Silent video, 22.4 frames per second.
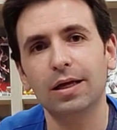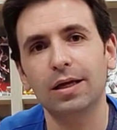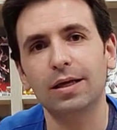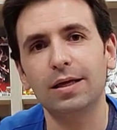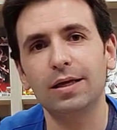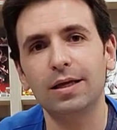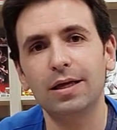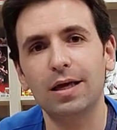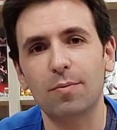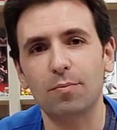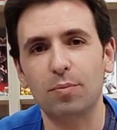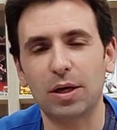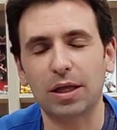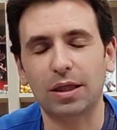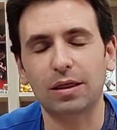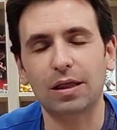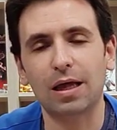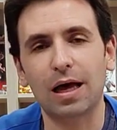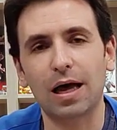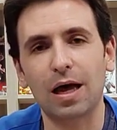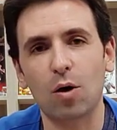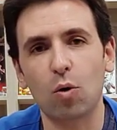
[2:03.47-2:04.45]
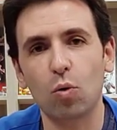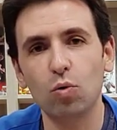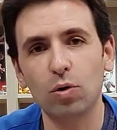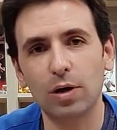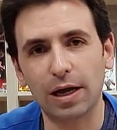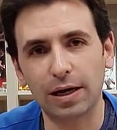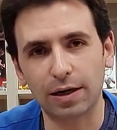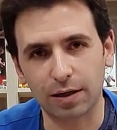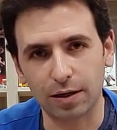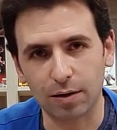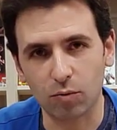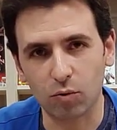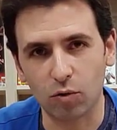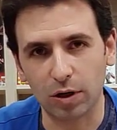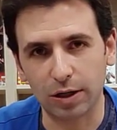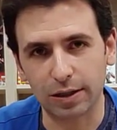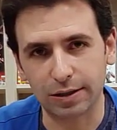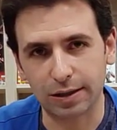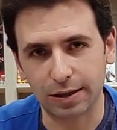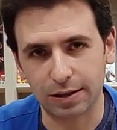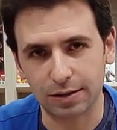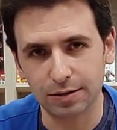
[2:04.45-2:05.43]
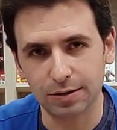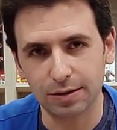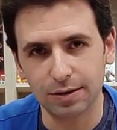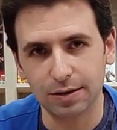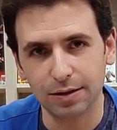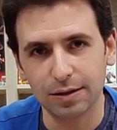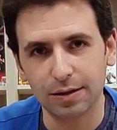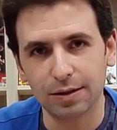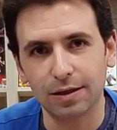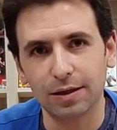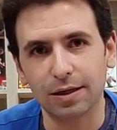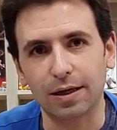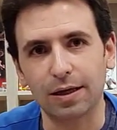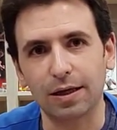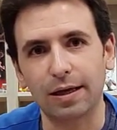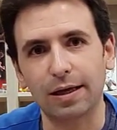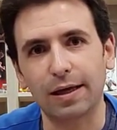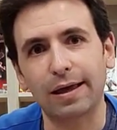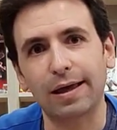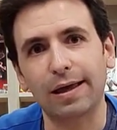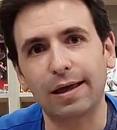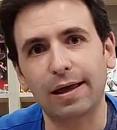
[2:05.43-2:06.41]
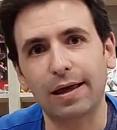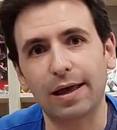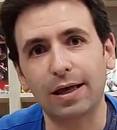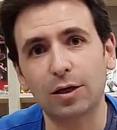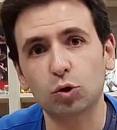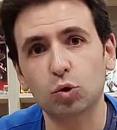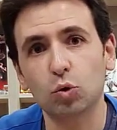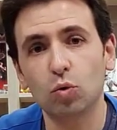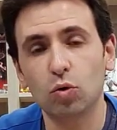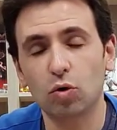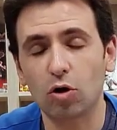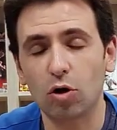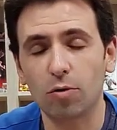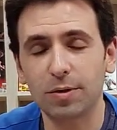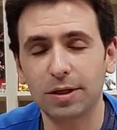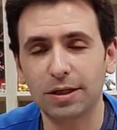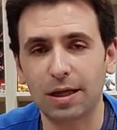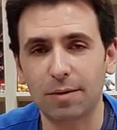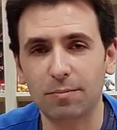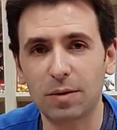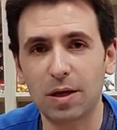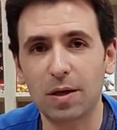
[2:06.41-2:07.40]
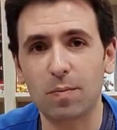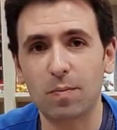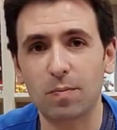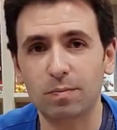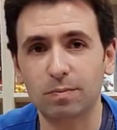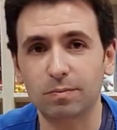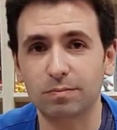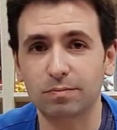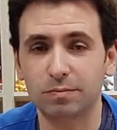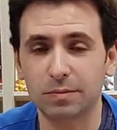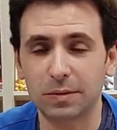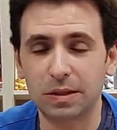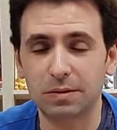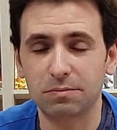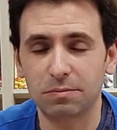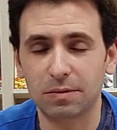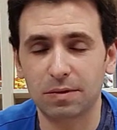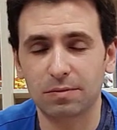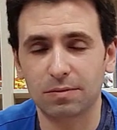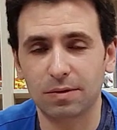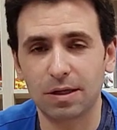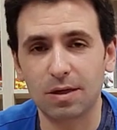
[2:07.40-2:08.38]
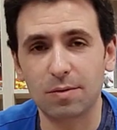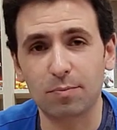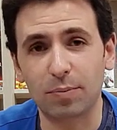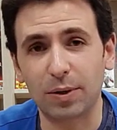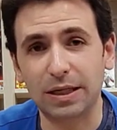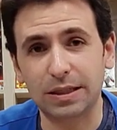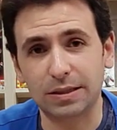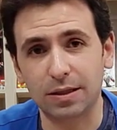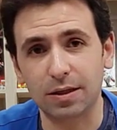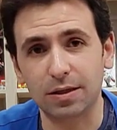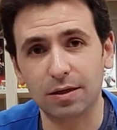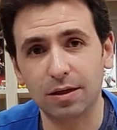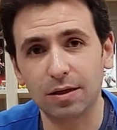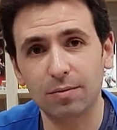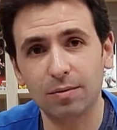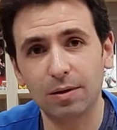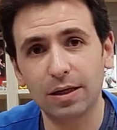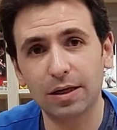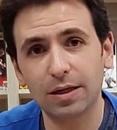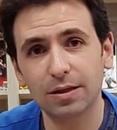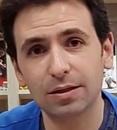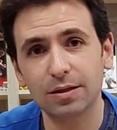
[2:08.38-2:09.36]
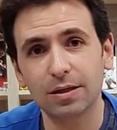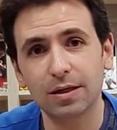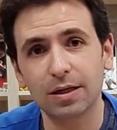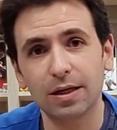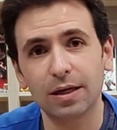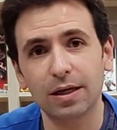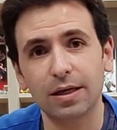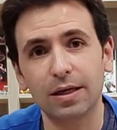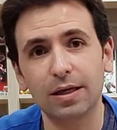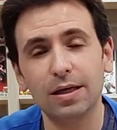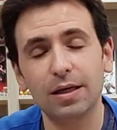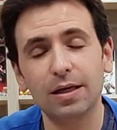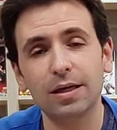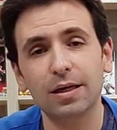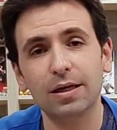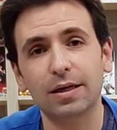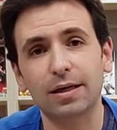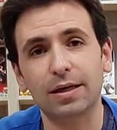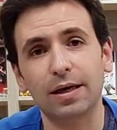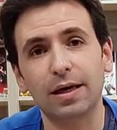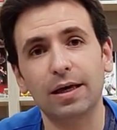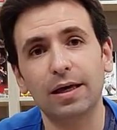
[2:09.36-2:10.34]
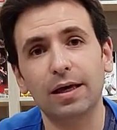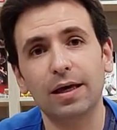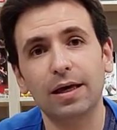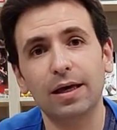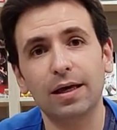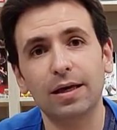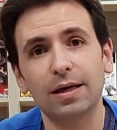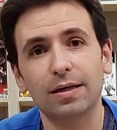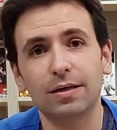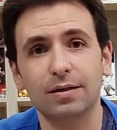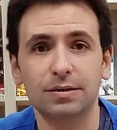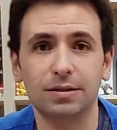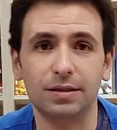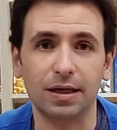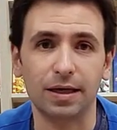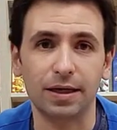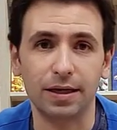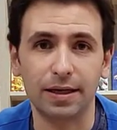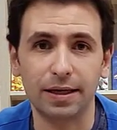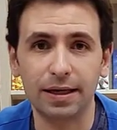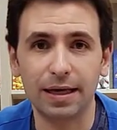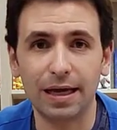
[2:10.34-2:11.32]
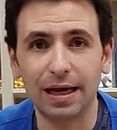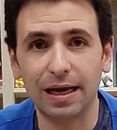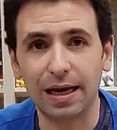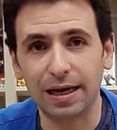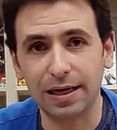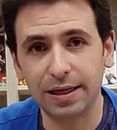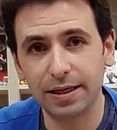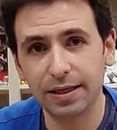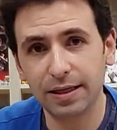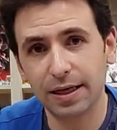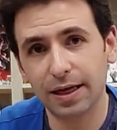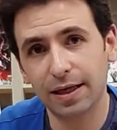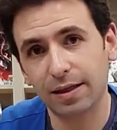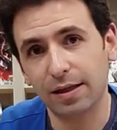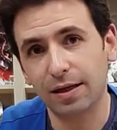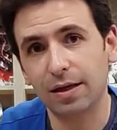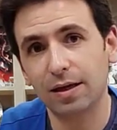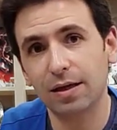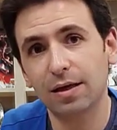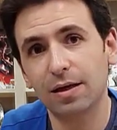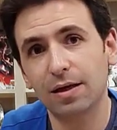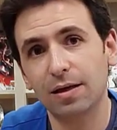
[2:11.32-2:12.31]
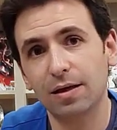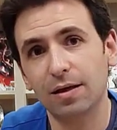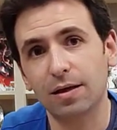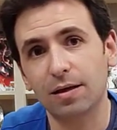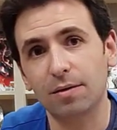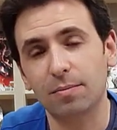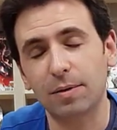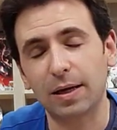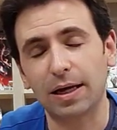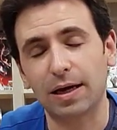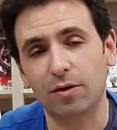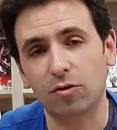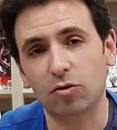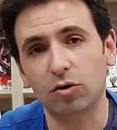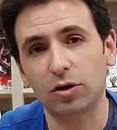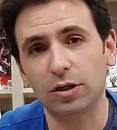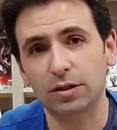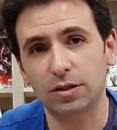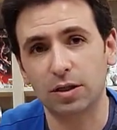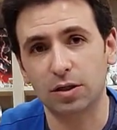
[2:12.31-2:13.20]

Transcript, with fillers: Y empieza una revuelta. Eh, es un cómic también imprescindible y que seguiría la línea de Vengadores